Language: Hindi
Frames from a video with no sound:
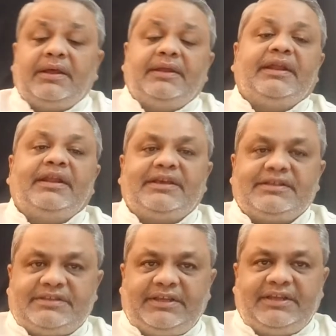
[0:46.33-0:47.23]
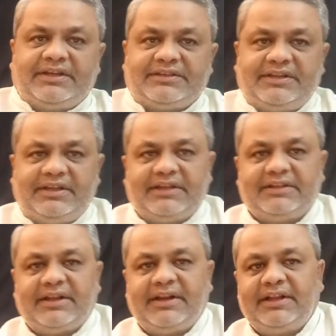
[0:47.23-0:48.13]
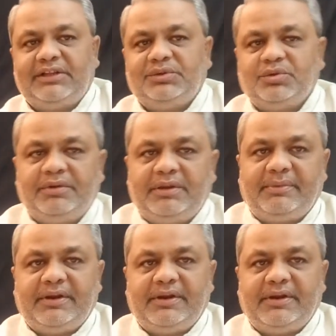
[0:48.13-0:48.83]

यानी कि सिंह राशि के अंदर है तो भी ये